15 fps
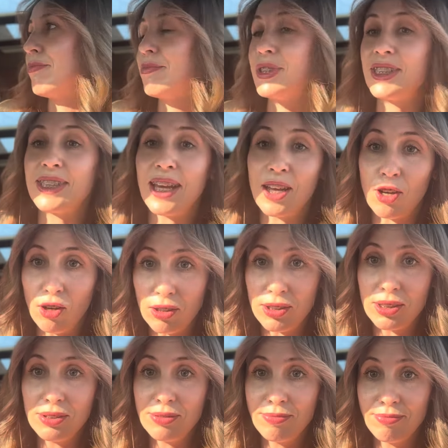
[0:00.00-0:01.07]
y, za rok
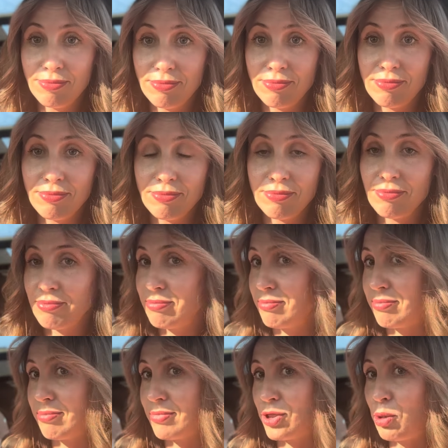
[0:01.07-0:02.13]

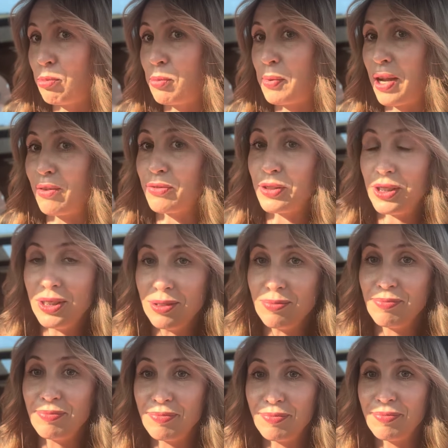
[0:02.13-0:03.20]
do poprawki.
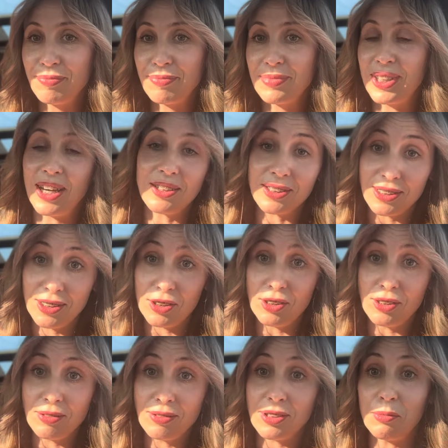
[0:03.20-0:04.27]
Także no
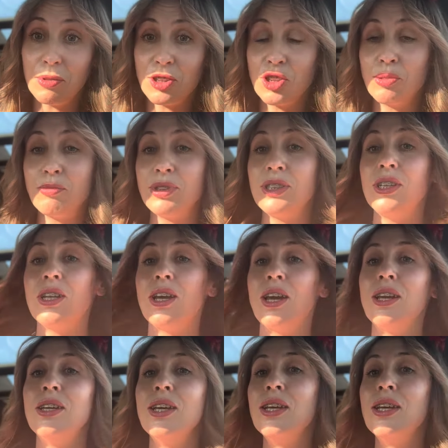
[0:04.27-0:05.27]
zobaczymy ile